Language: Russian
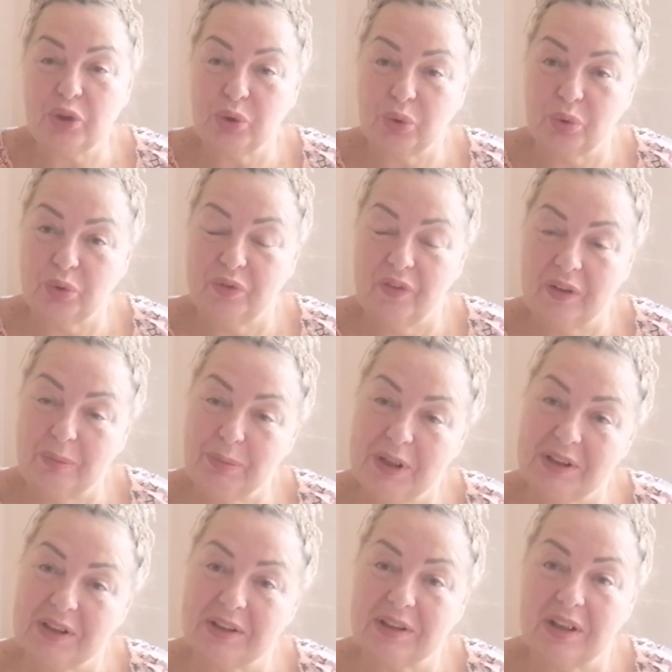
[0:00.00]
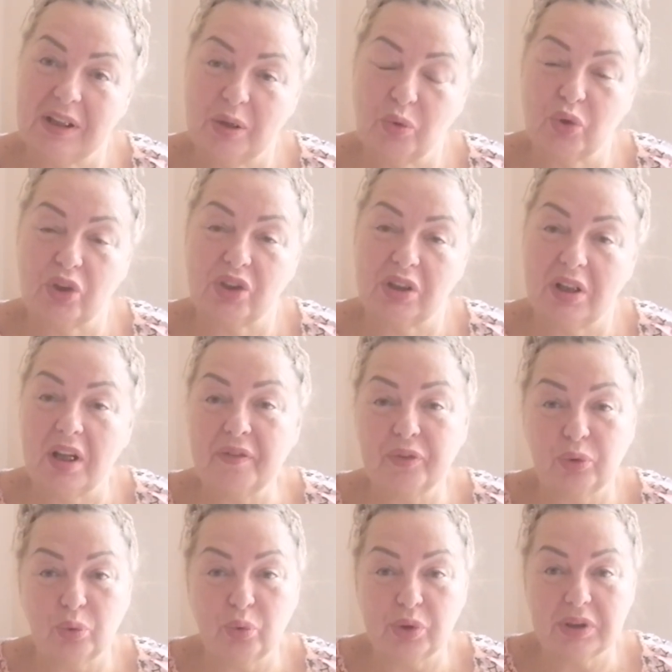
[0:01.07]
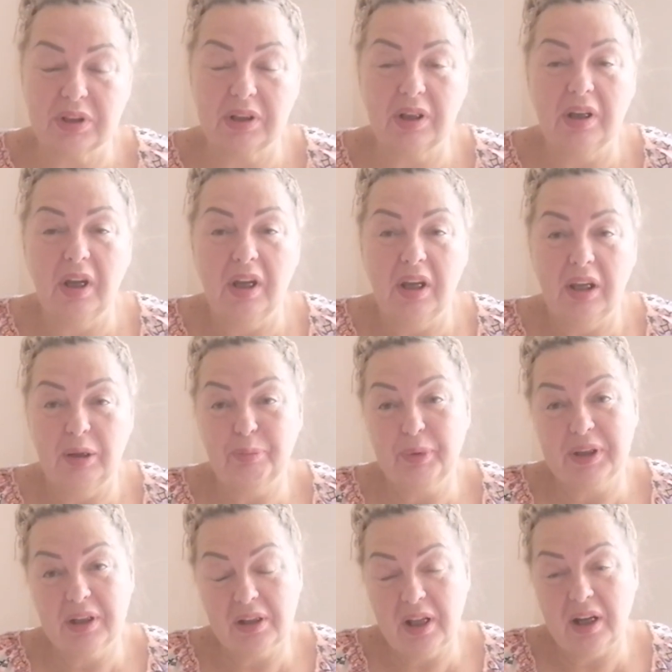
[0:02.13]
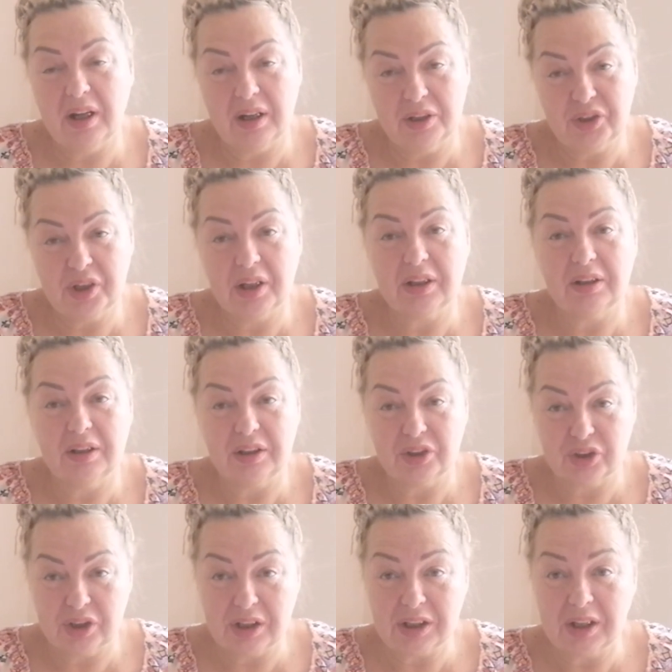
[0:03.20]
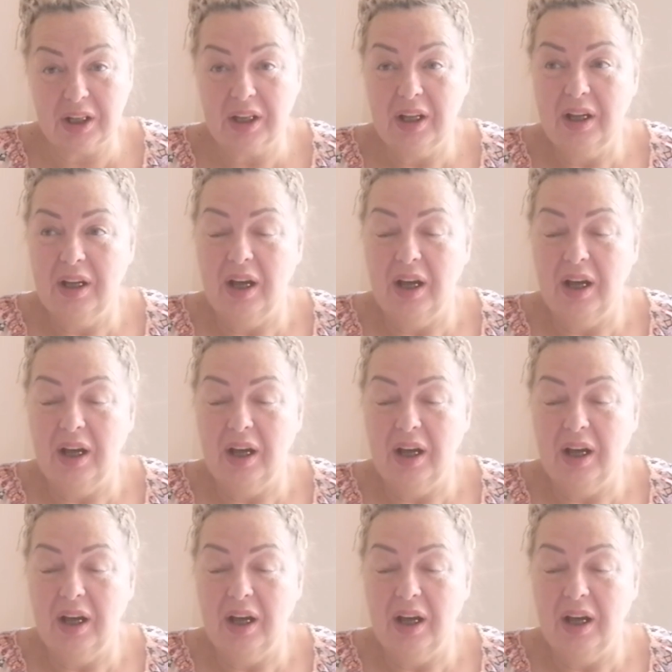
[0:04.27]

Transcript: что два месяца я уже жила в Турции и приняла окончательное решение